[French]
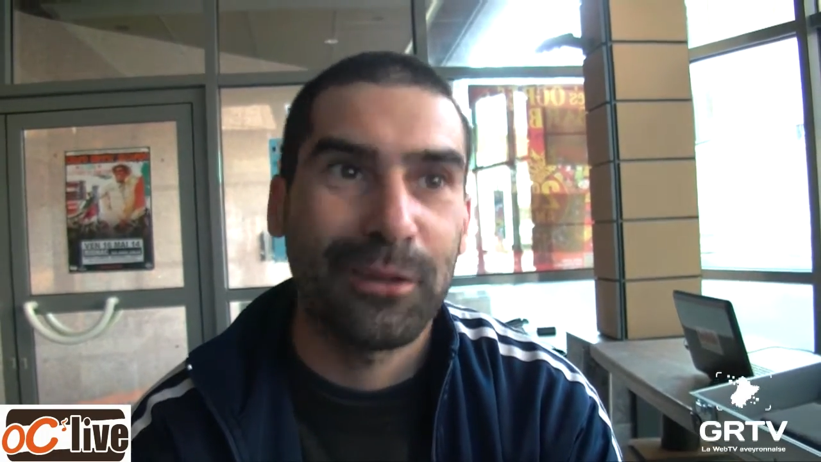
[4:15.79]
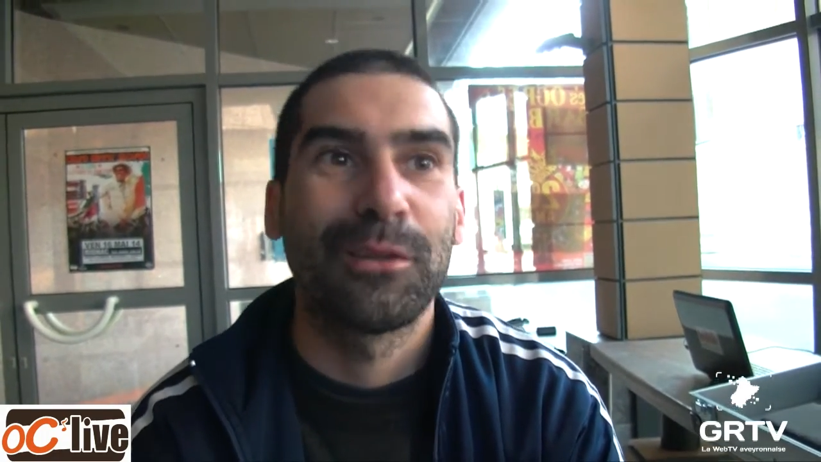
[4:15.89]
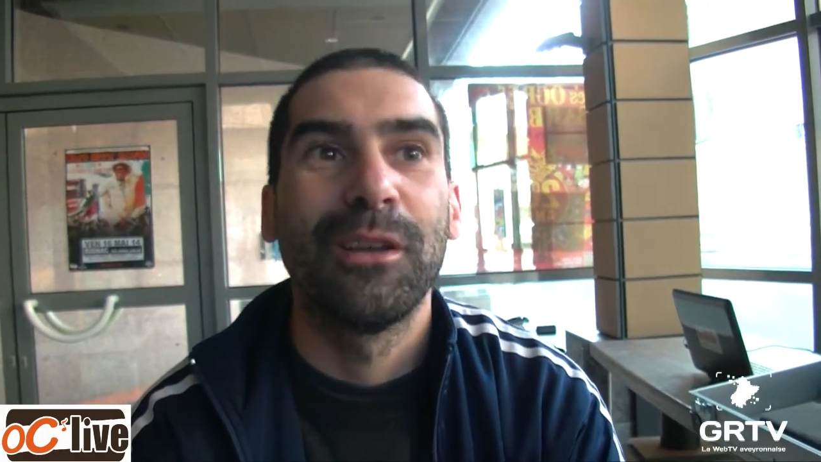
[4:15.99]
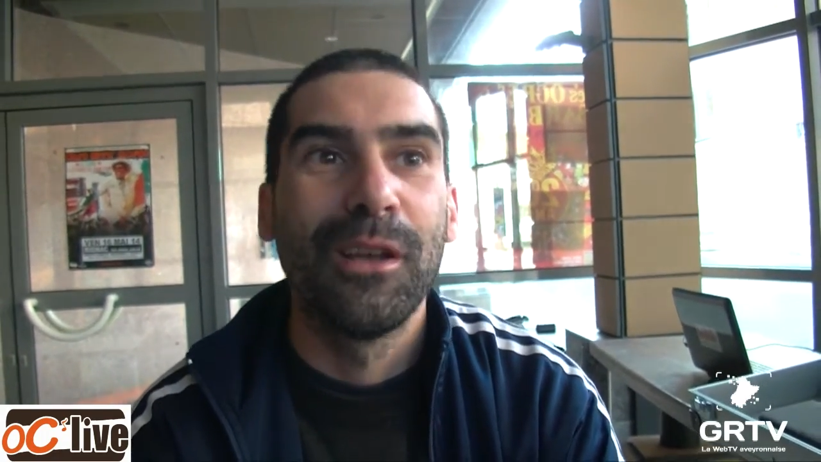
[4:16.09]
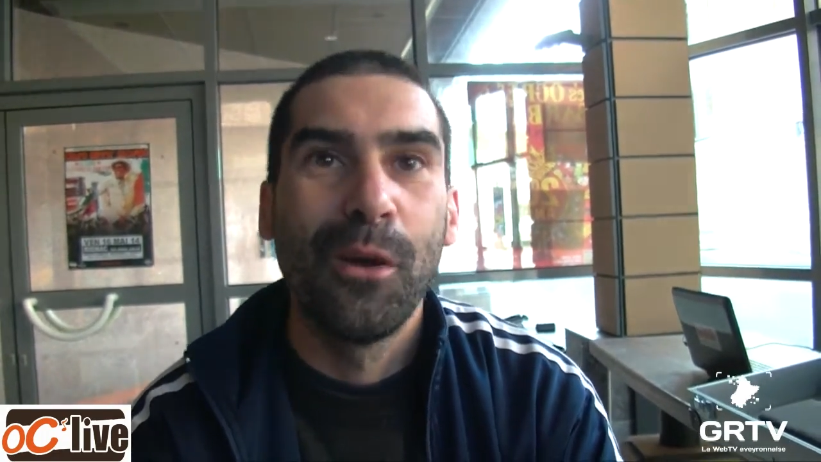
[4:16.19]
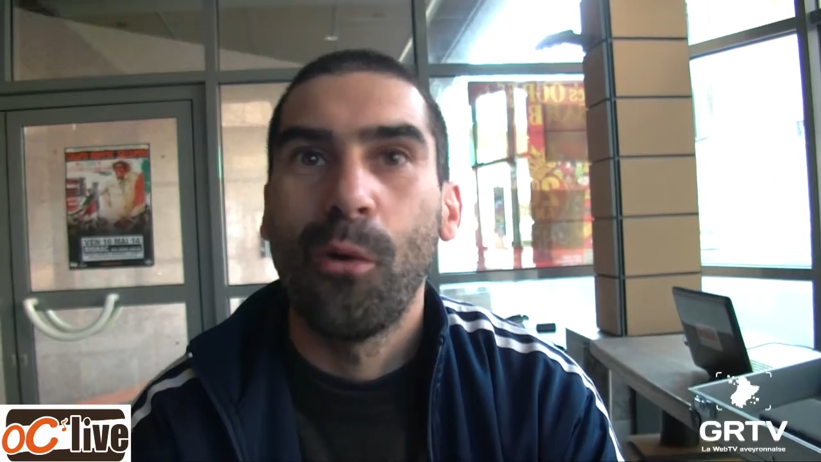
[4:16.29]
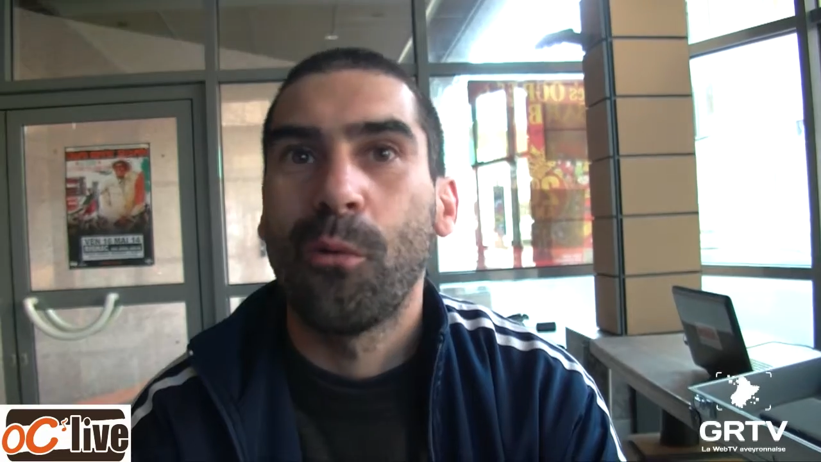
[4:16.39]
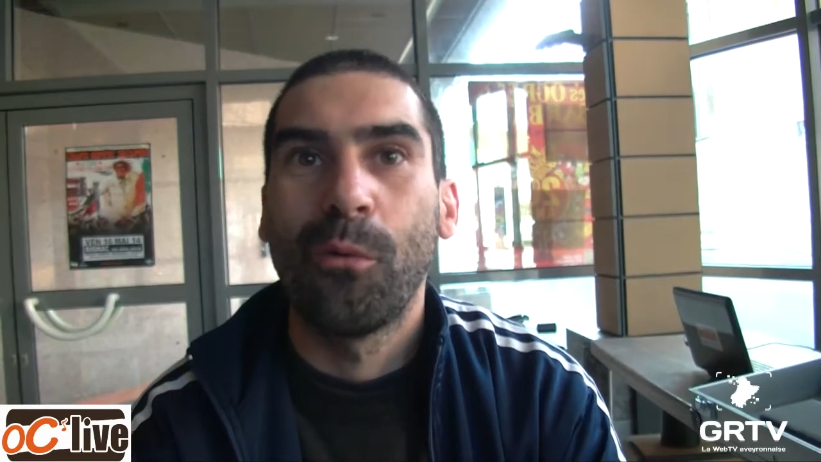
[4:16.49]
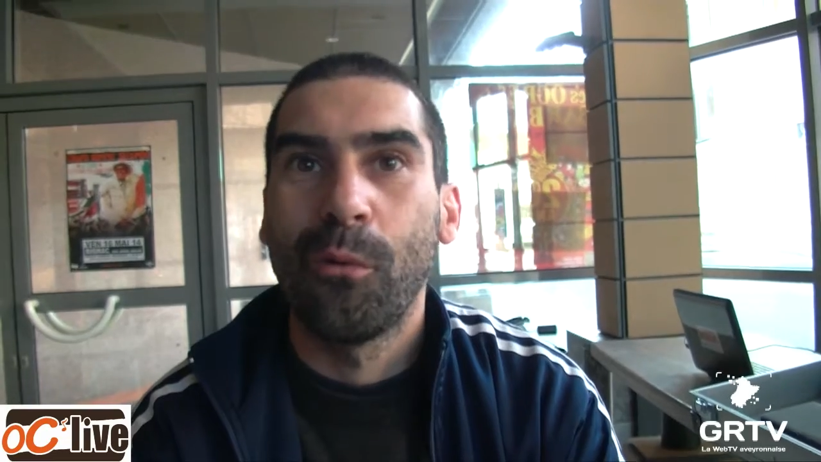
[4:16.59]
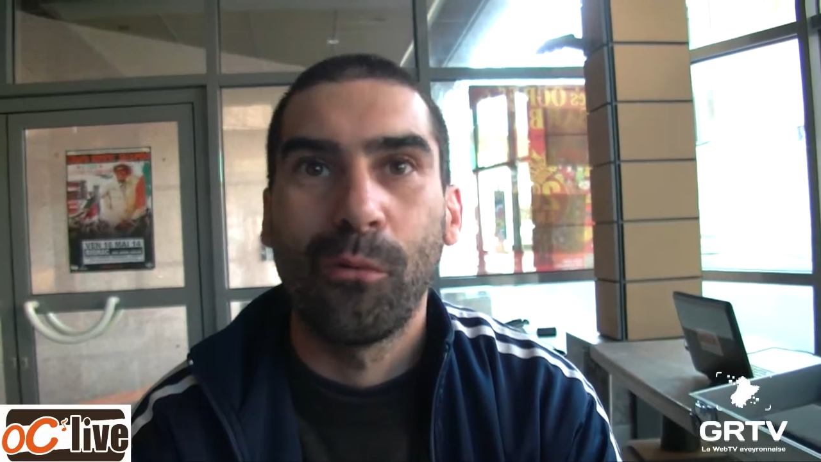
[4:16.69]
Qui,
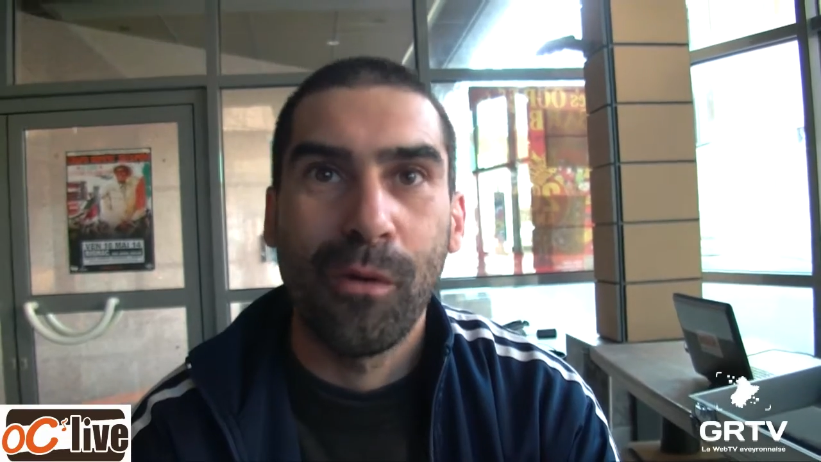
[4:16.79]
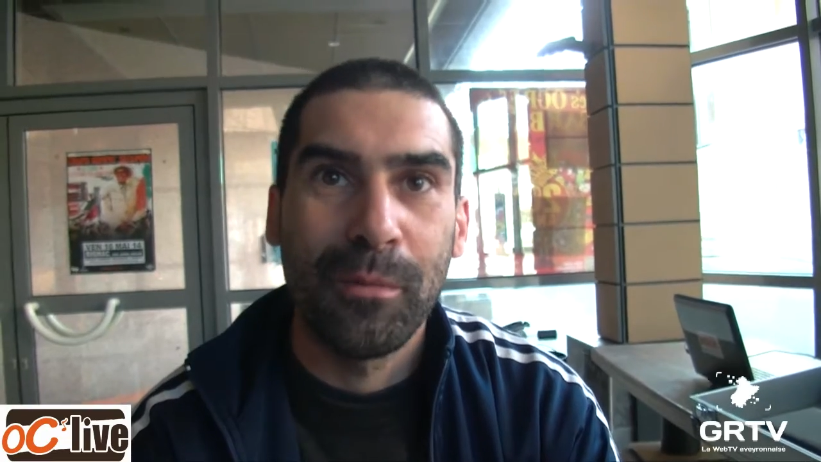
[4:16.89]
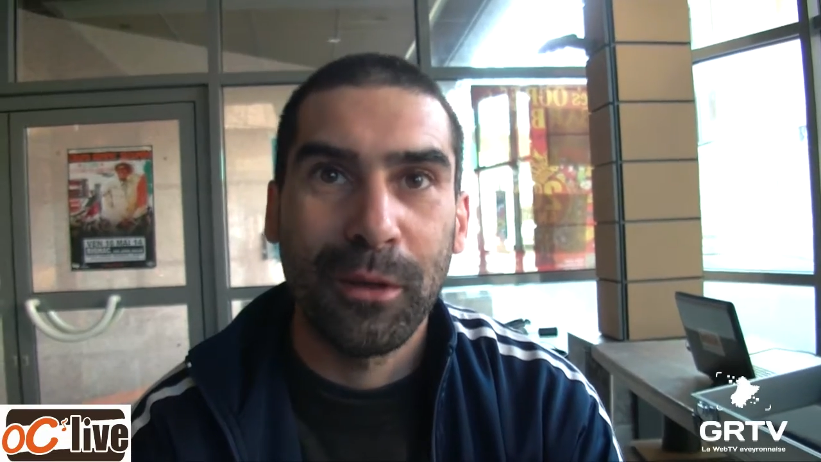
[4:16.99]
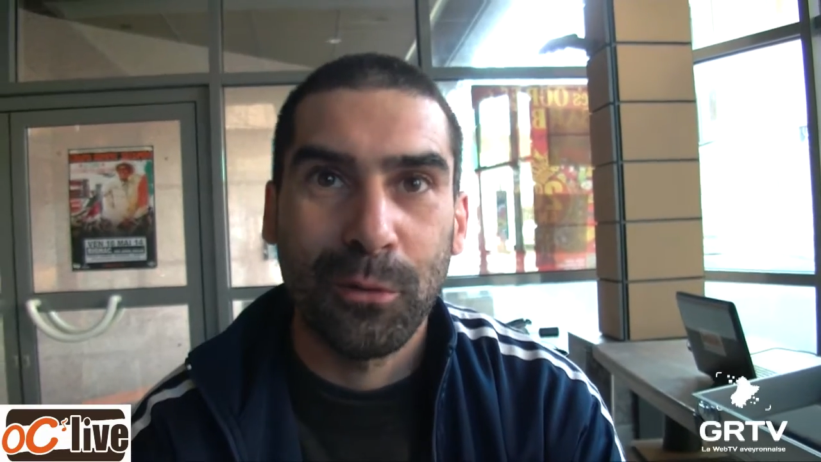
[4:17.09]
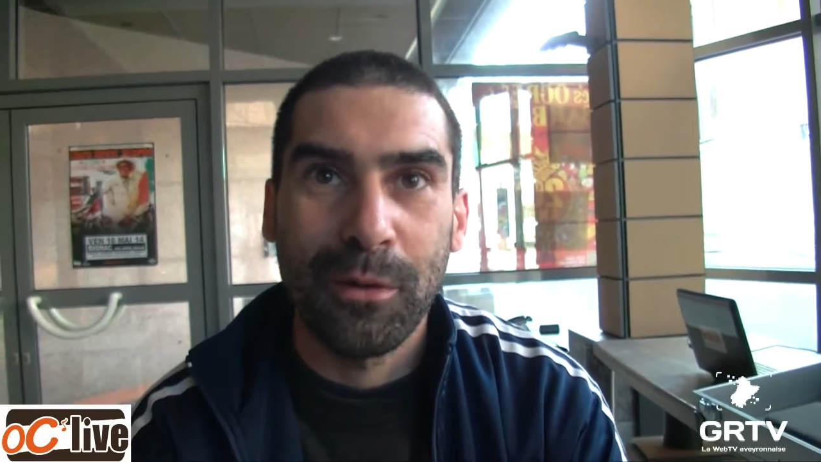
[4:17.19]
on, voit bien qu'il